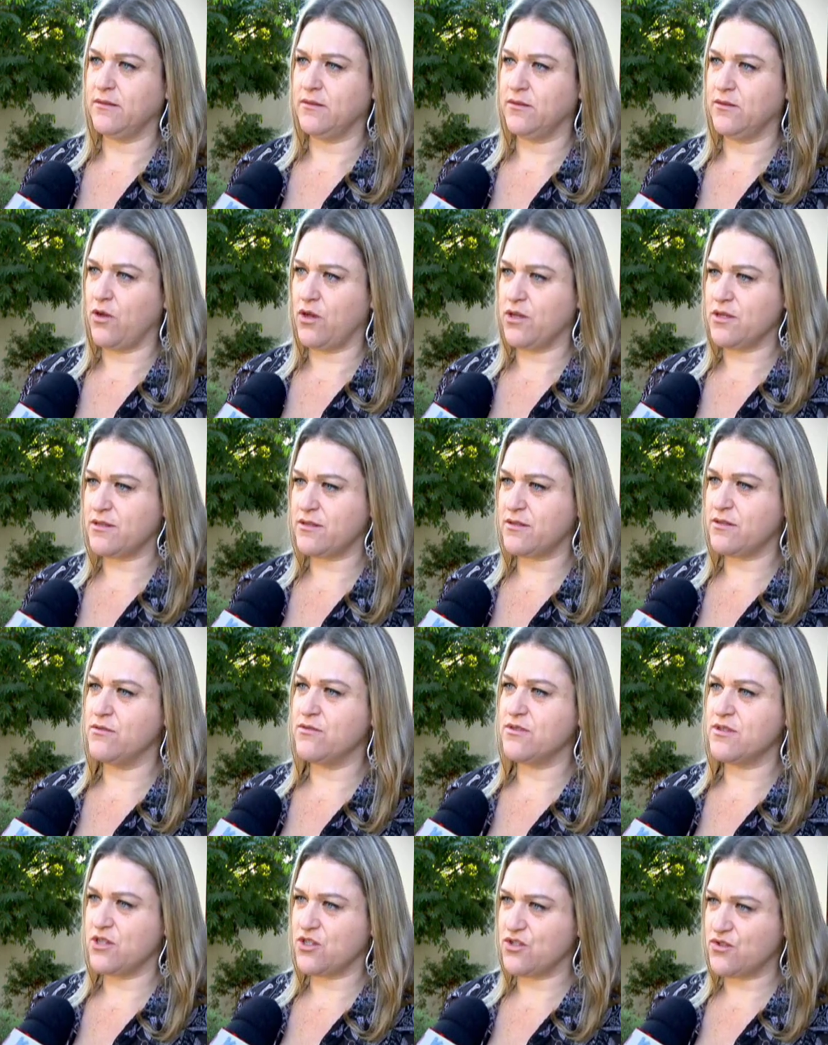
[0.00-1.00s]
nós
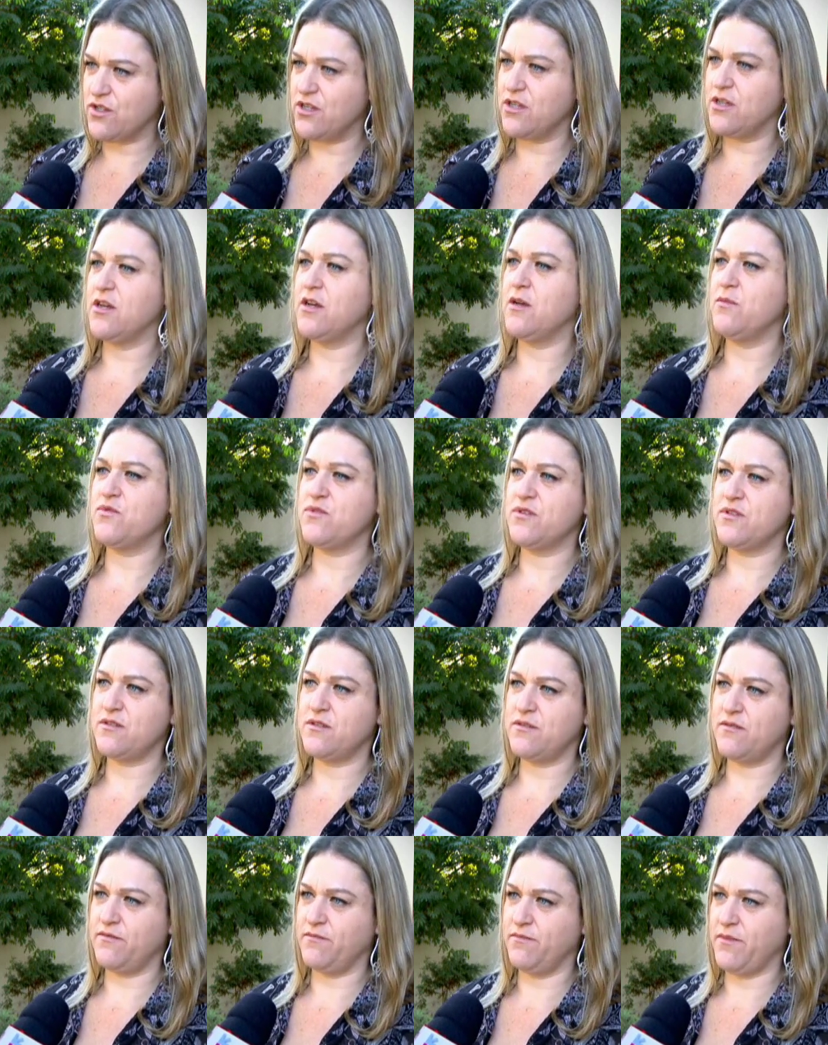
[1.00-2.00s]
nos
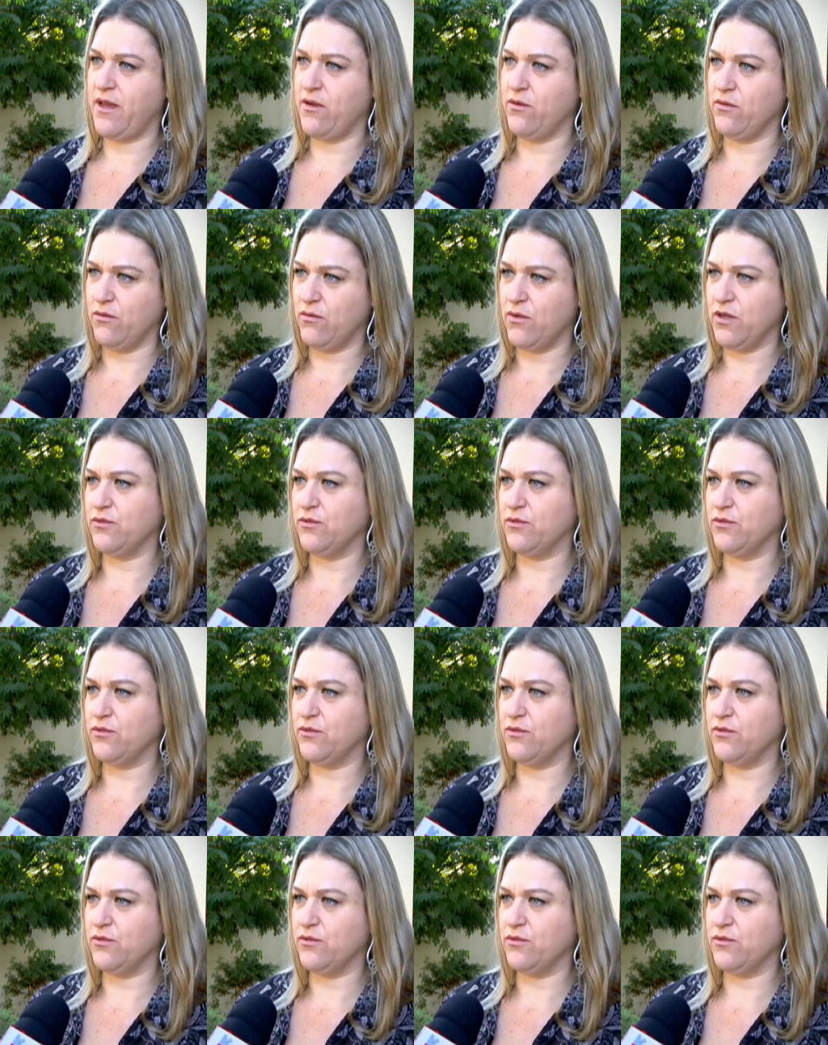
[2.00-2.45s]
ajudamos né,